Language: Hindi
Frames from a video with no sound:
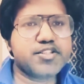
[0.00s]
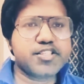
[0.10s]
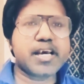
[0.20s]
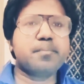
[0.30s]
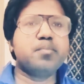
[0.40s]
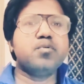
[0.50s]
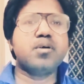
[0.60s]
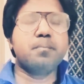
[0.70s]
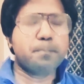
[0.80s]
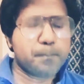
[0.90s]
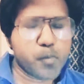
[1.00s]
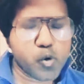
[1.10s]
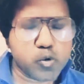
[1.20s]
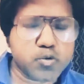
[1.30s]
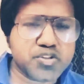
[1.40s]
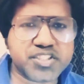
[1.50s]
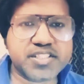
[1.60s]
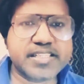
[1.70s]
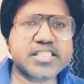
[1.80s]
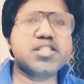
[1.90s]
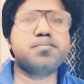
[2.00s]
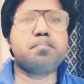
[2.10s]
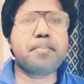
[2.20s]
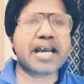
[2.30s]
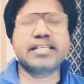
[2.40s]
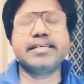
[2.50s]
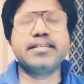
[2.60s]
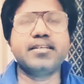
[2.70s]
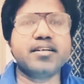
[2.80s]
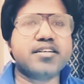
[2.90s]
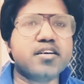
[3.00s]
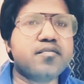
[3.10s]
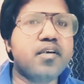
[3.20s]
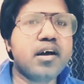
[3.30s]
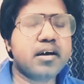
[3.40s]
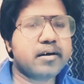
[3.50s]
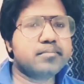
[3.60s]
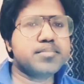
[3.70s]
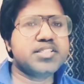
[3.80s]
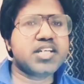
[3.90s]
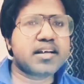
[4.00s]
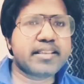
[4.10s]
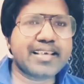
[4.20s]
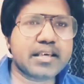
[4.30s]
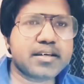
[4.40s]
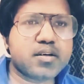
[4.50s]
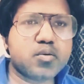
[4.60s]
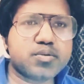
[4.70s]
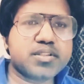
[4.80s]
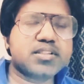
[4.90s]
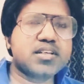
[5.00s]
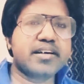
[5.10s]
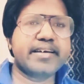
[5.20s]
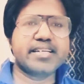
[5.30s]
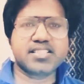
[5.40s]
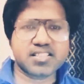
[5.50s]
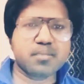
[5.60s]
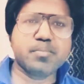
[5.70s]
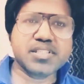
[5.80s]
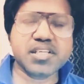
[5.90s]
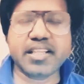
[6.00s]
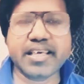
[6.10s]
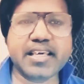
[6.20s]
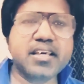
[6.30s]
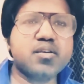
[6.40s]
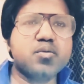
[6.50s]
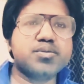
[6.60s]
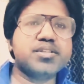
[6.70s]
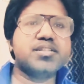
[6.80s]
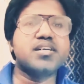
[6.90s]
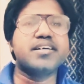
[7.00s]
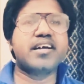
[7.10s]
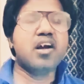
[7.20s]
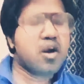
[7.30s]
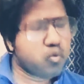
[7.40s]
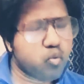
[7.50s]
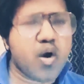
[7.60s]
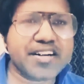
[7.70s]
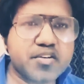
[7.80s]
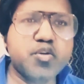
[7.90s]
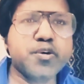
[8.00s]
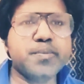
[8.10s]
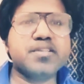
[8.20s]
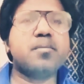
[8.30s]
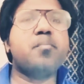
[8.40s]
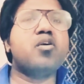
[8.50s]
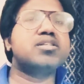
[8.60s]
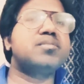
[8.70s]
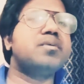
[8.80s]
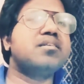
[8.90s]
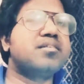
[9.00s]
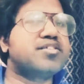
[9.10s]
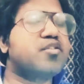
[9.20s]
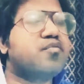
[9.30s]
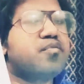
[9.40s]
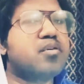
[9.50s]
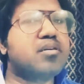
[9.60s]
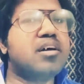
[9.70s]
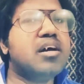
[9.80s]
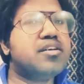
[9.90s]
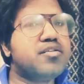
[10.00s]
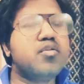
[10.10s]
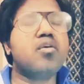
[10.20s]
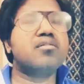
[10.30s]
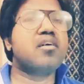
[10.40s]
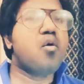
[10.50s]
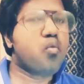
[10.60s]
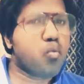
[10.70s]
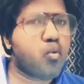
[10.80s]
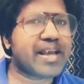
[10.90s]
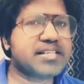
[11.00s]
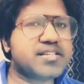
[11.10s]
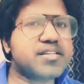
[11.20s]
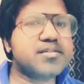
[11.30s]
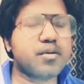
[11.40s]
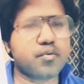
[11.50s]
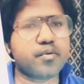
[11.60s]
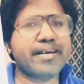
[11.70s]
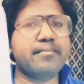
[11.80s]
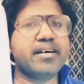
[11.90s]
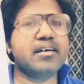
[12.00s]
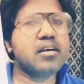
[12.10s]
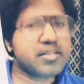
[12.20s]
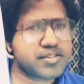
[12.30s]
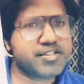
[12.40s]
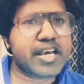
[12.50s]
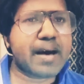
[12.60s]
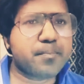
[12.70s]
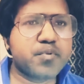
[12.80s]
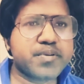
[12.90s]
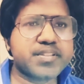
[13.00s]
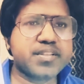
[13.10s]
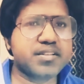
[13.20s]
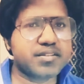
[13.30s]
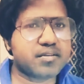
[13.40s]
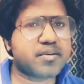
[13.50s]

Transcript: जयपुर का मोस्ट एक्सपेक्टेड कट ऑफ हम जानने की कोशिश करेंगे समझने की कोशिश करेंगे व्हाट द पॉसिबल कट ऑफ फॉर नॉर्थ वेस्टर्न रेलवे जयपुर इज कंसर्न